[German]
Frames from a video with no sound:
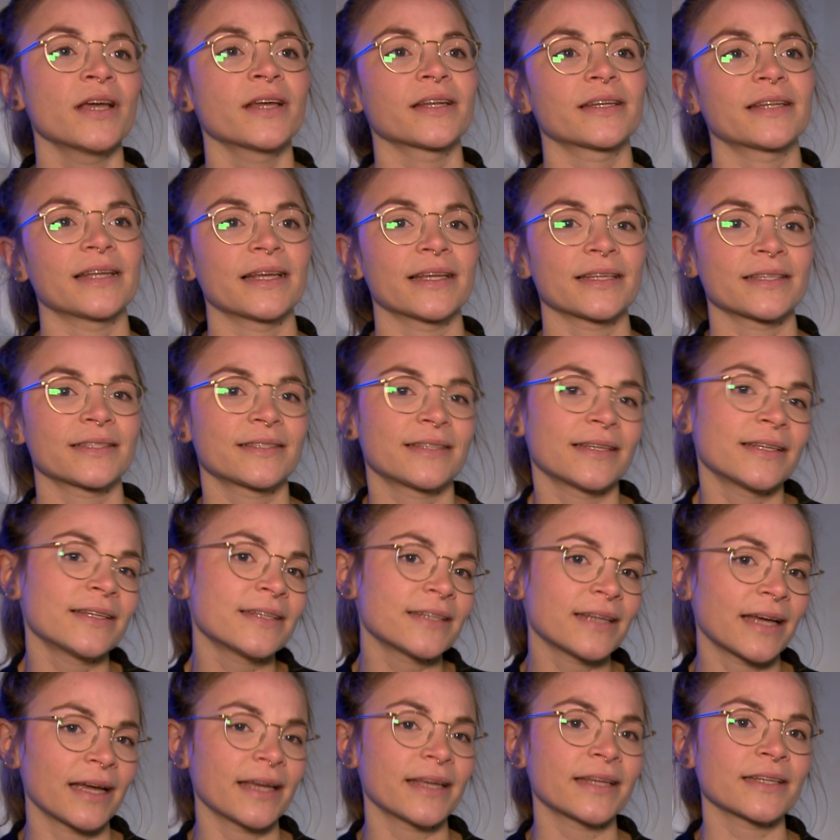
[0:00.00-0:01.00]
der
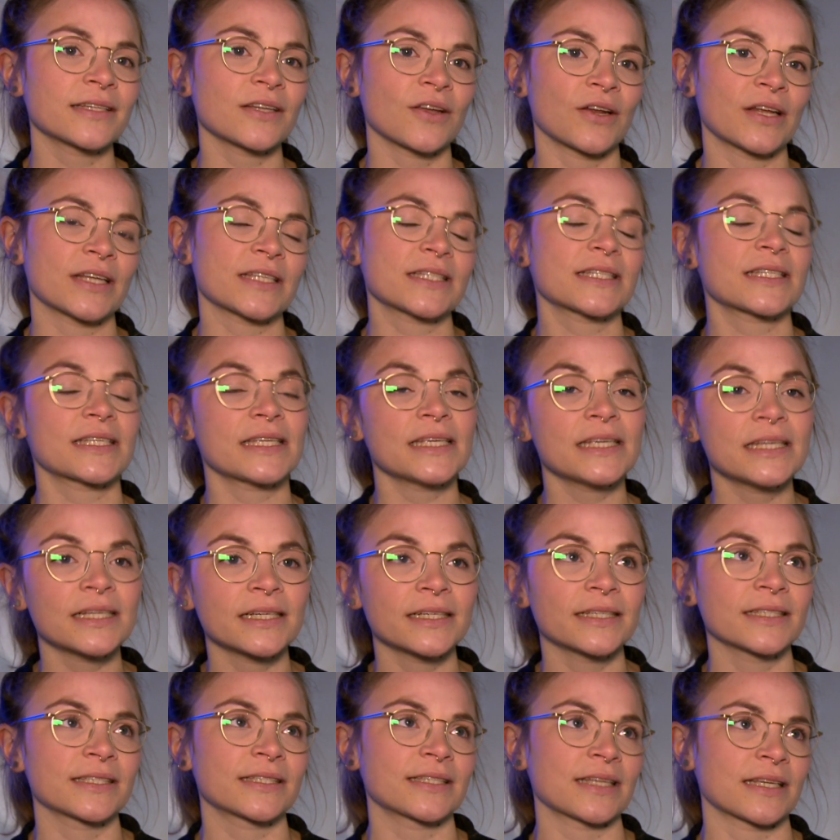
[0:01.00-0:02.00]
Sinn dahinter, das Ziel
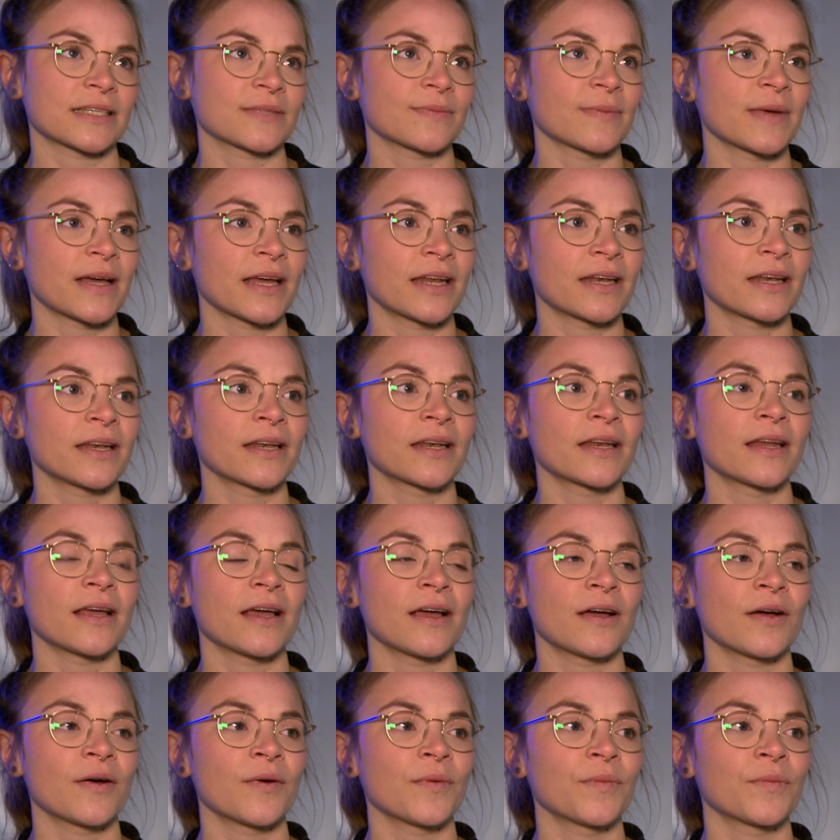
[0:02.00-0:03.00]
ist, dass man
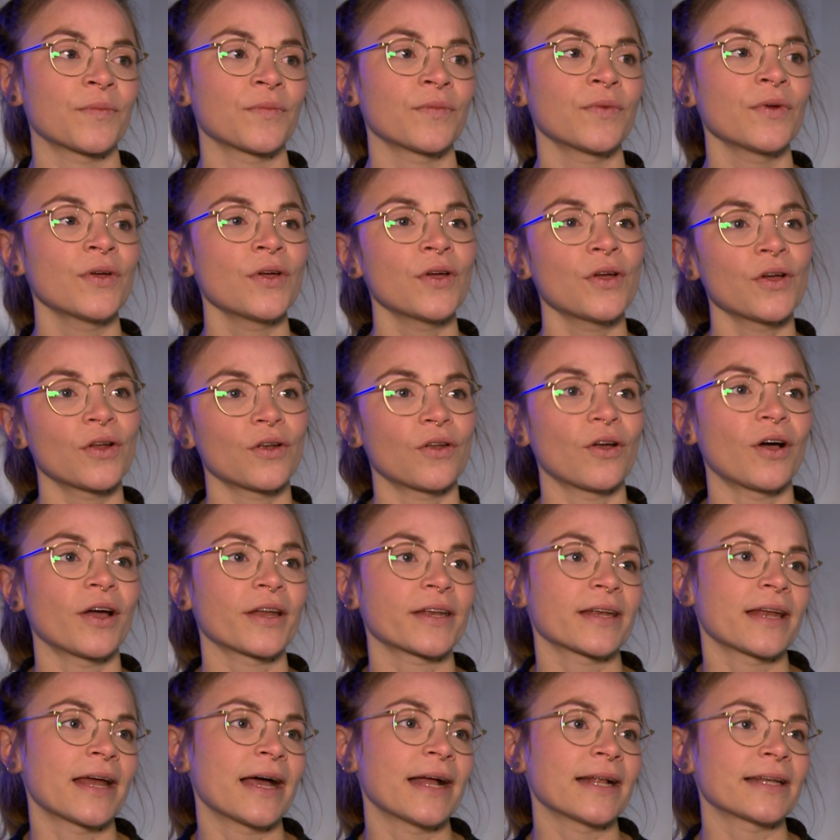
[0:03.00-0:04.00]
ähm,
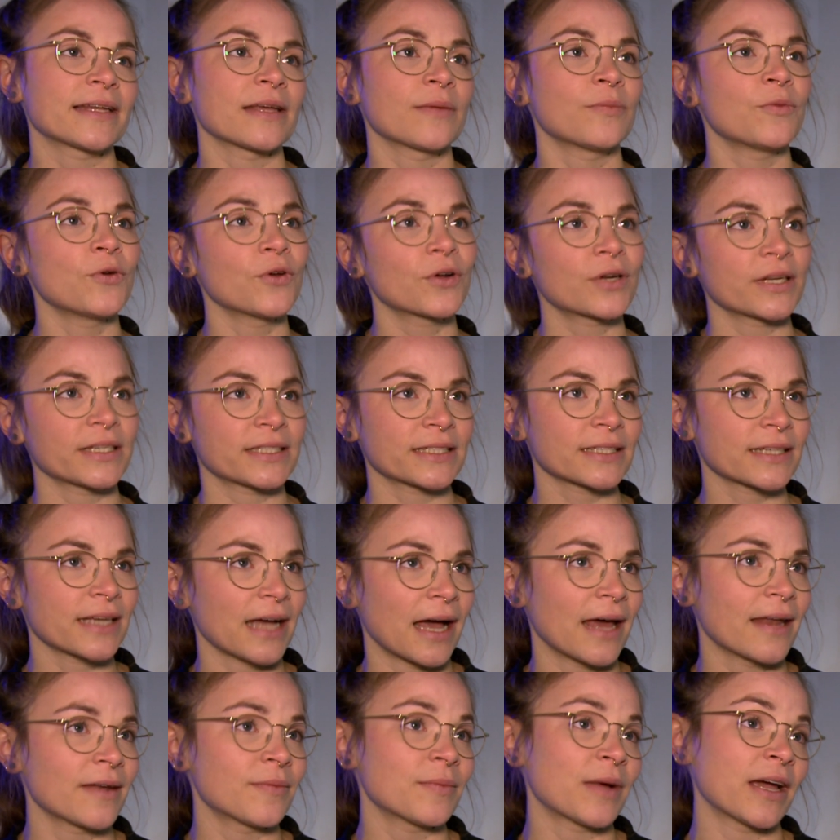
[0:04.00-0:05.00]
Leuten halt ermöglichen
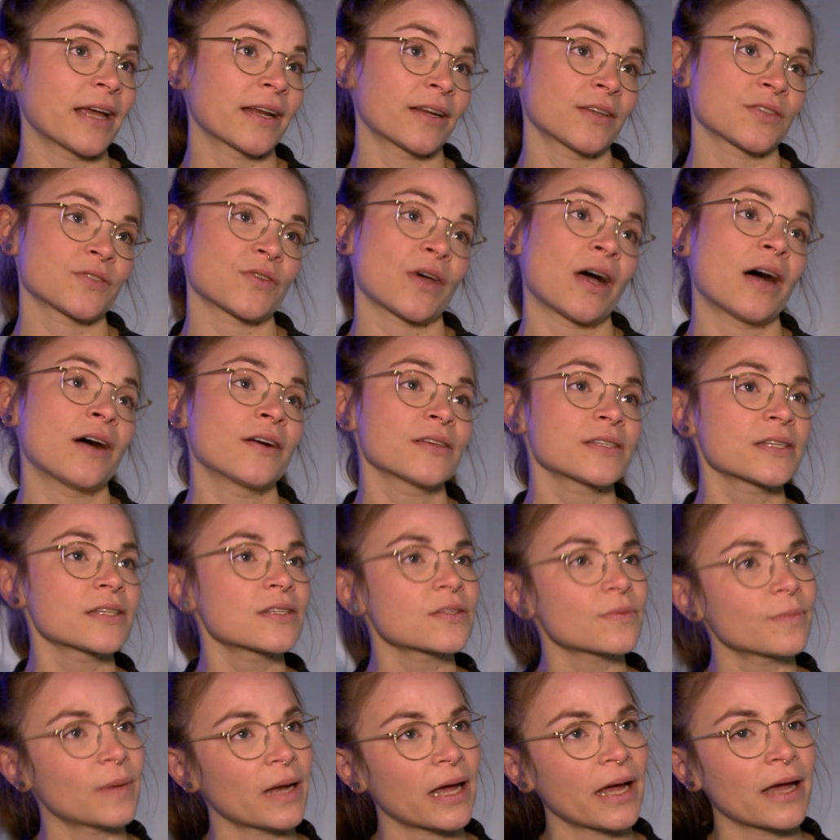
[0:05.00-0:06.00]
kann, im eigenen Zuhause
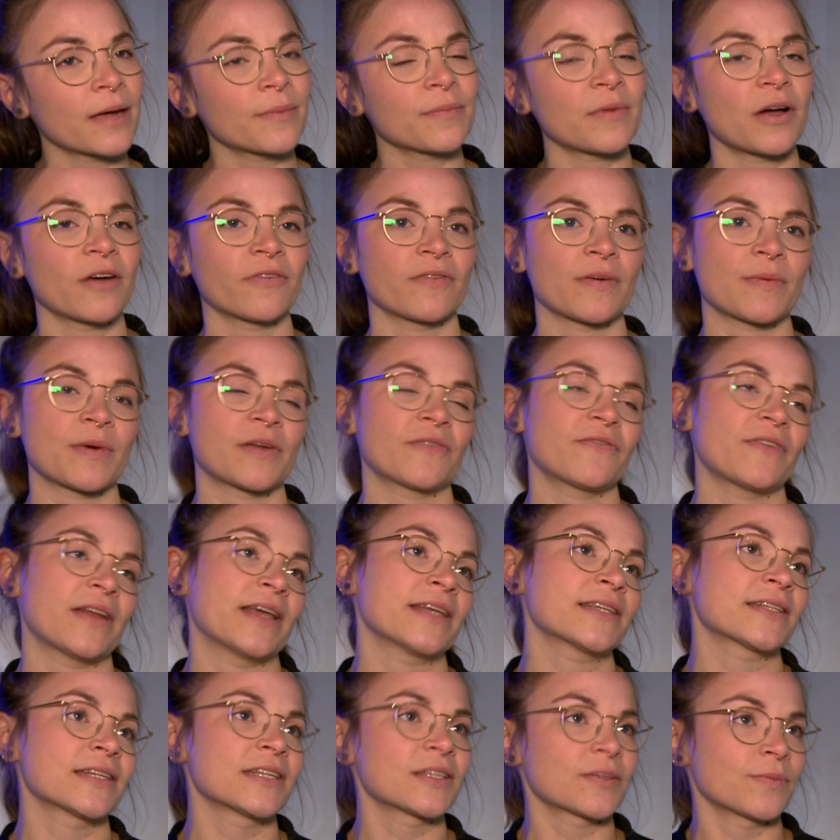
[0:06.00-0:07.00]
zu bleiben, auch wenn man
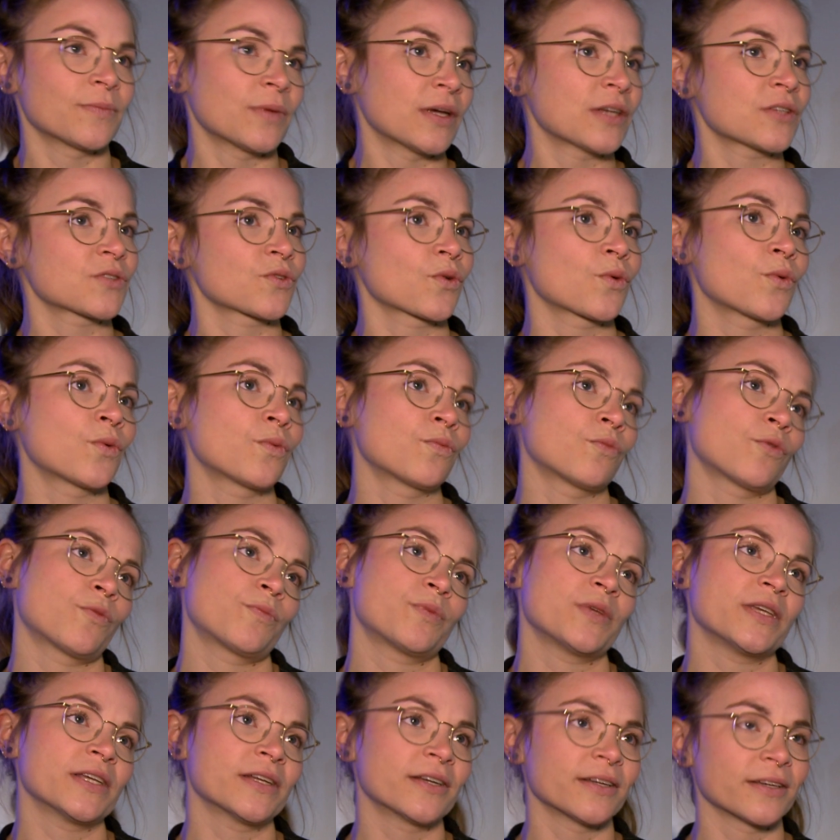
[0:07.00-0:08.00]
vielleicht nicht mehr so
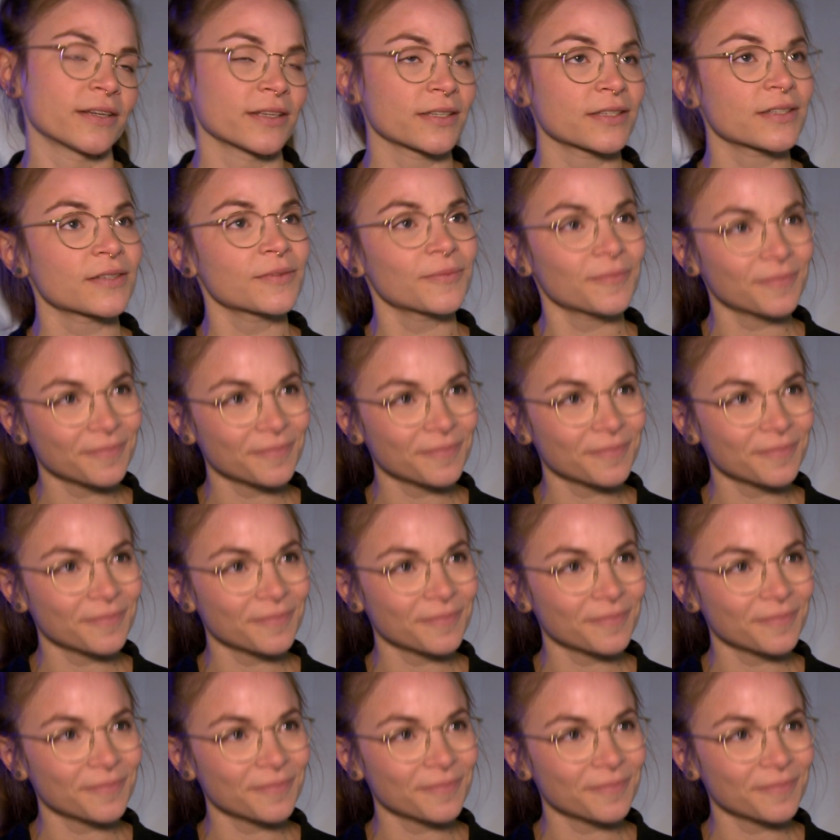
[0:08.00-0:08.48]
mobil ist.